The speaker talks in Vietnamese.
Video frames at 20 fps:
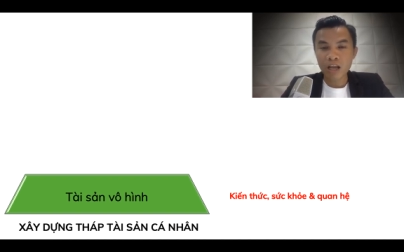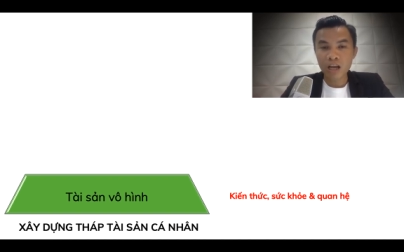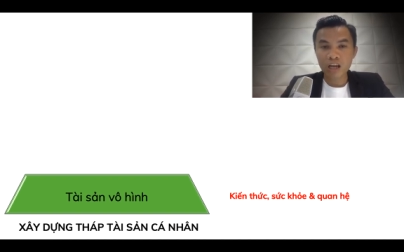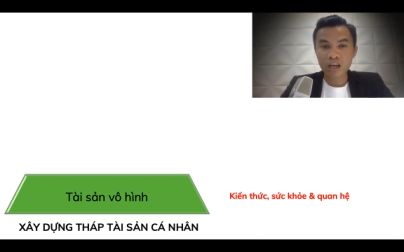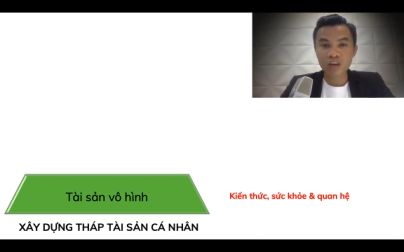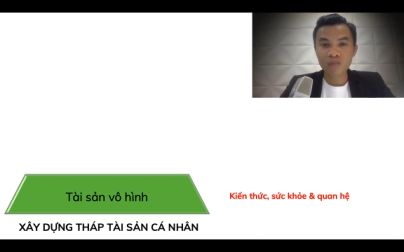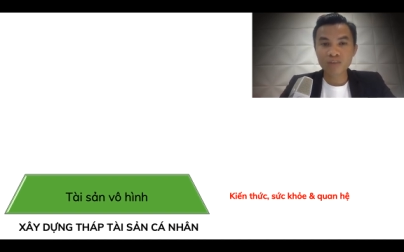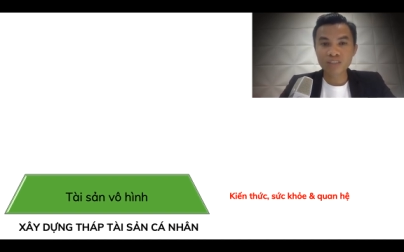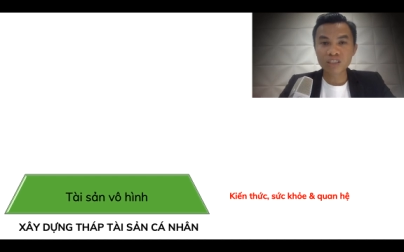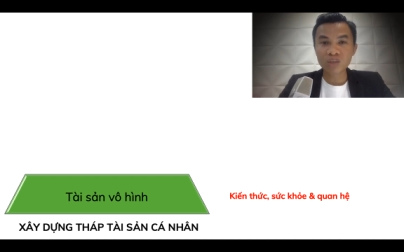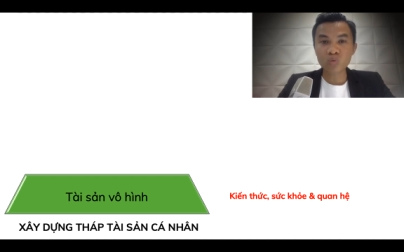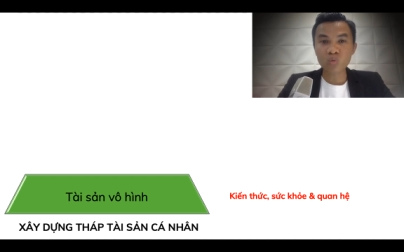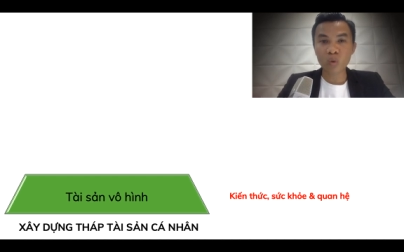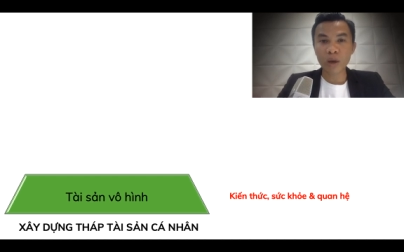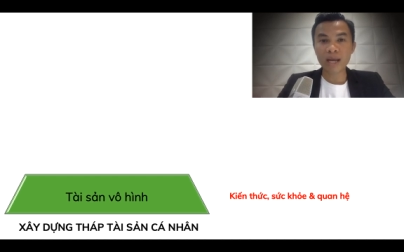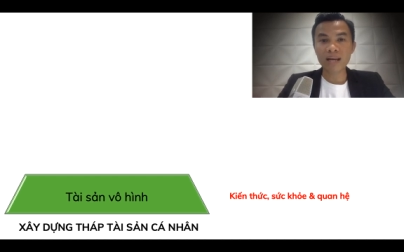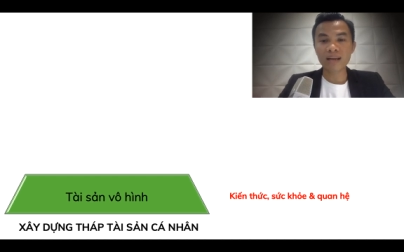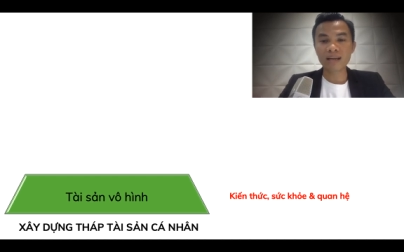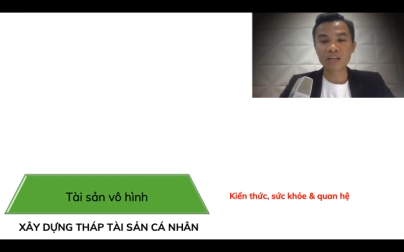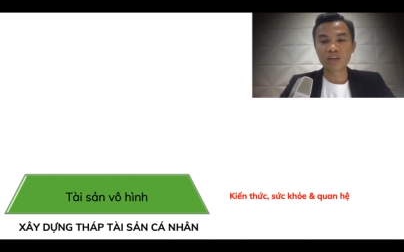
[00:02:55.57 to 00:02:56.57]
đối với sức
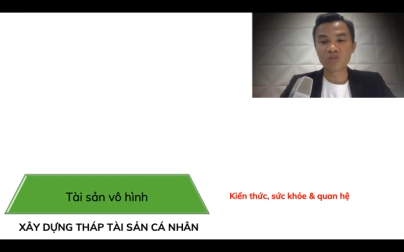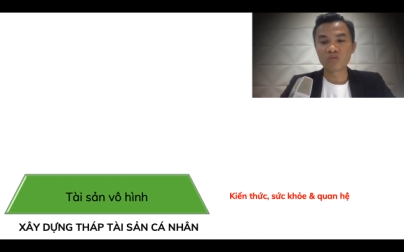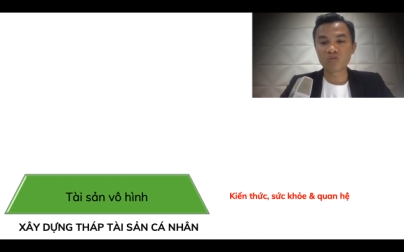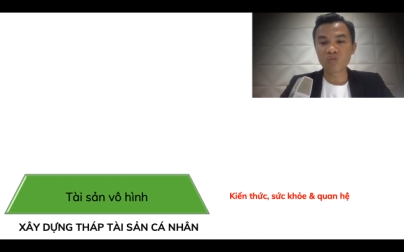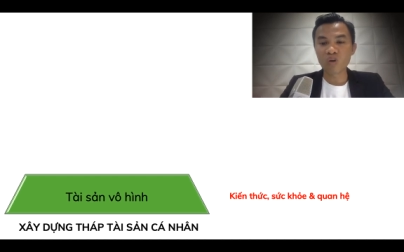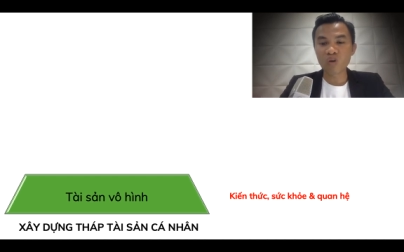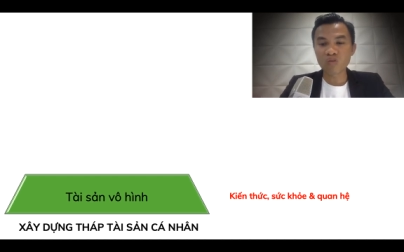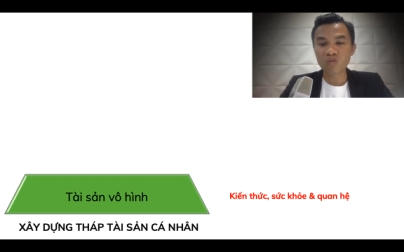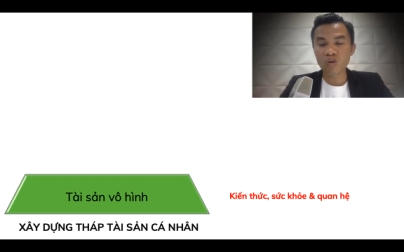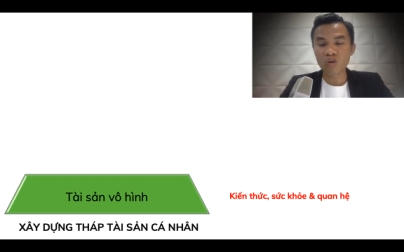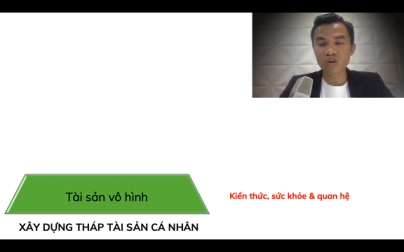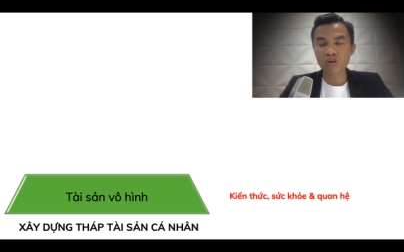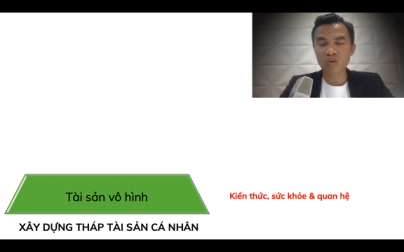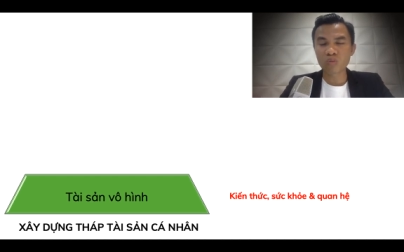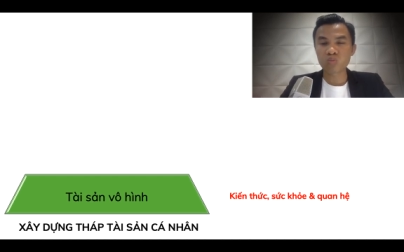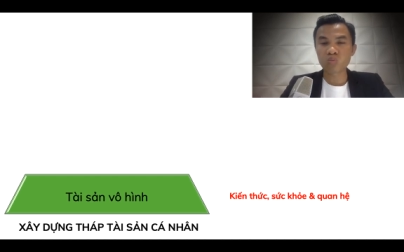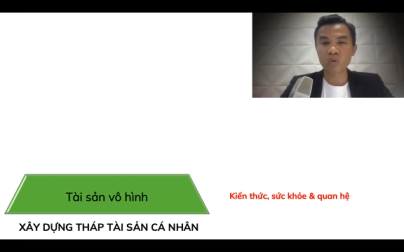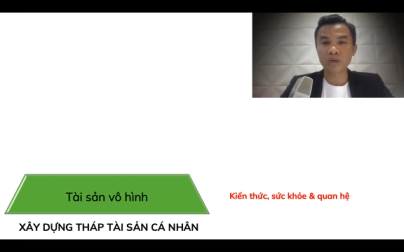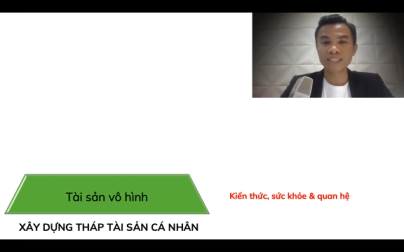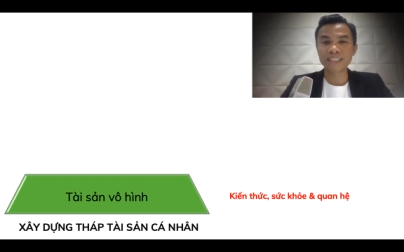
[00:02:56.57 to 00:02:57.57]
khỏe là điều vô vô
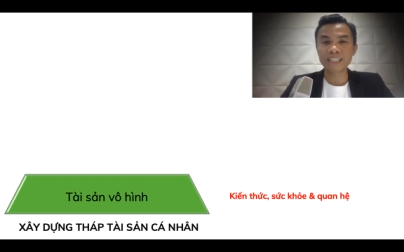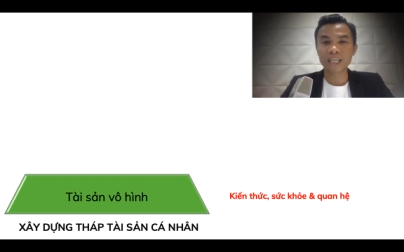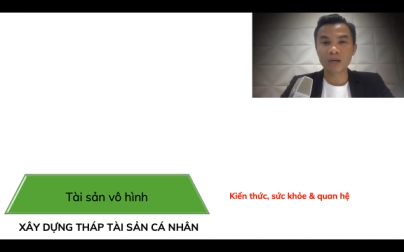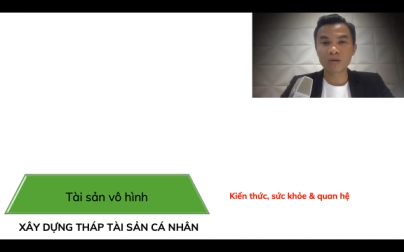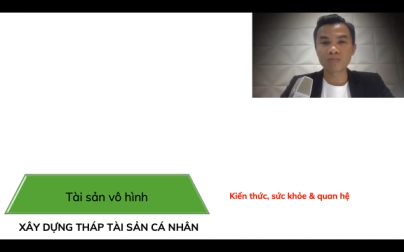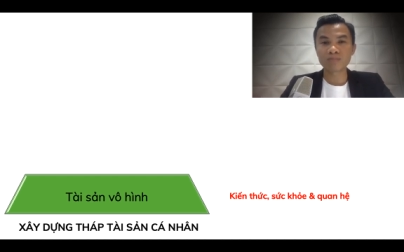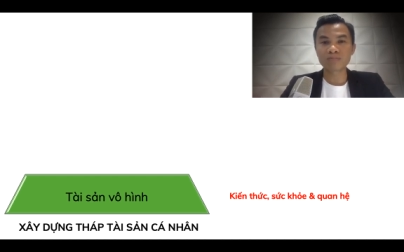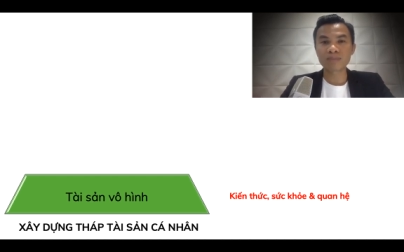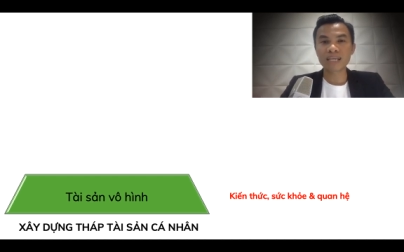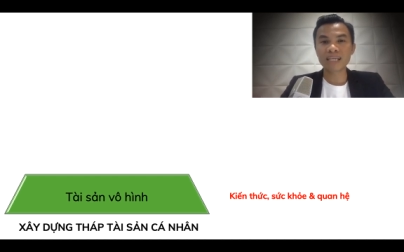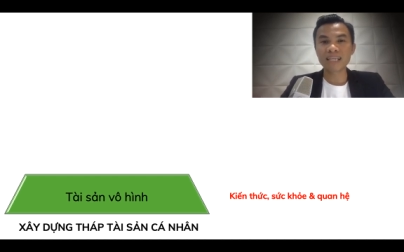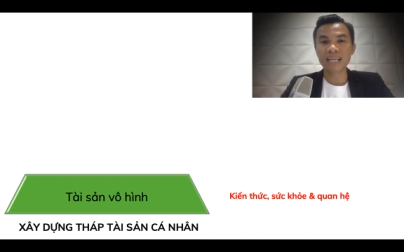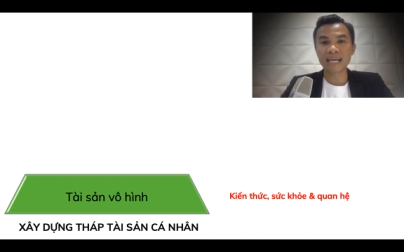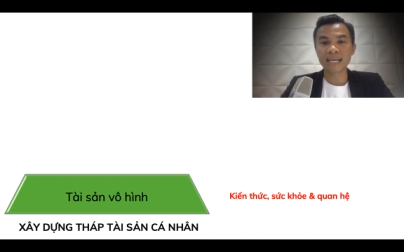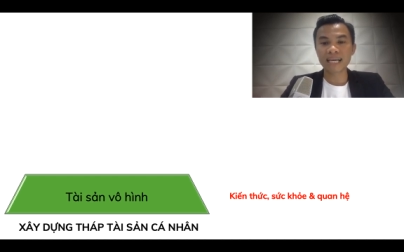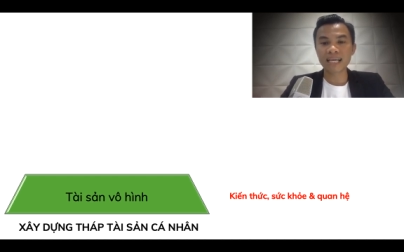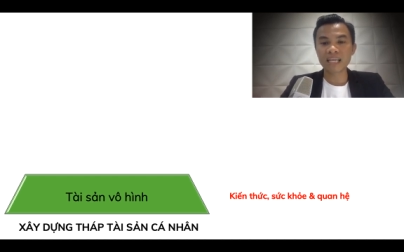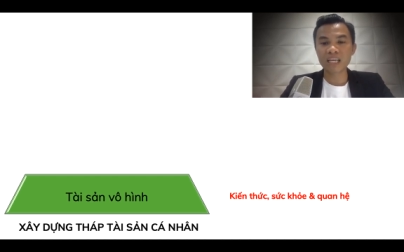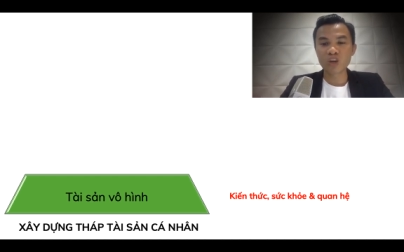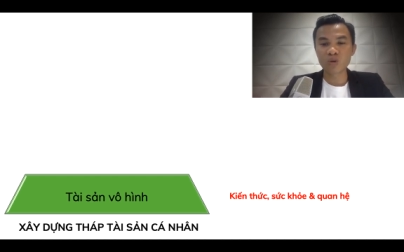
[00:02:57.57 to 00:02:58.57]
cùng quan trọng đây
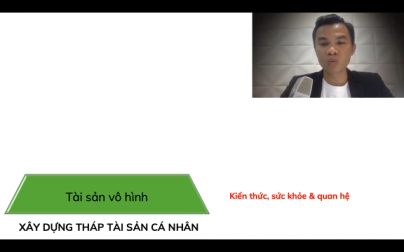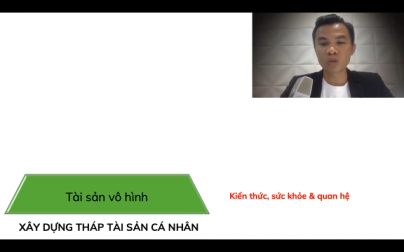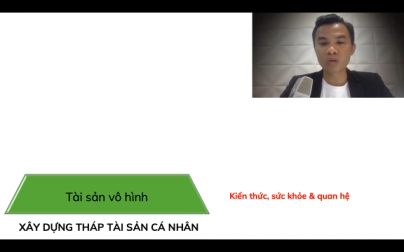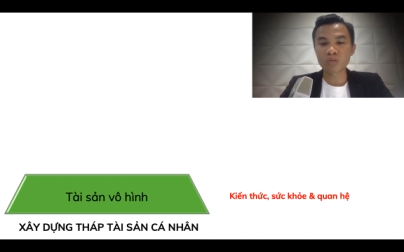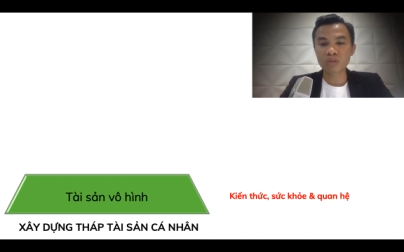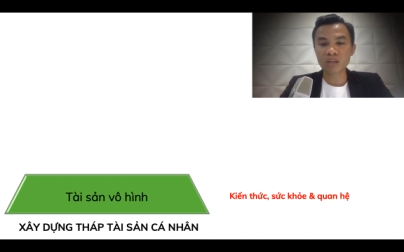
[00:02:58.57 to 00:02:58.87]
là cái điều mà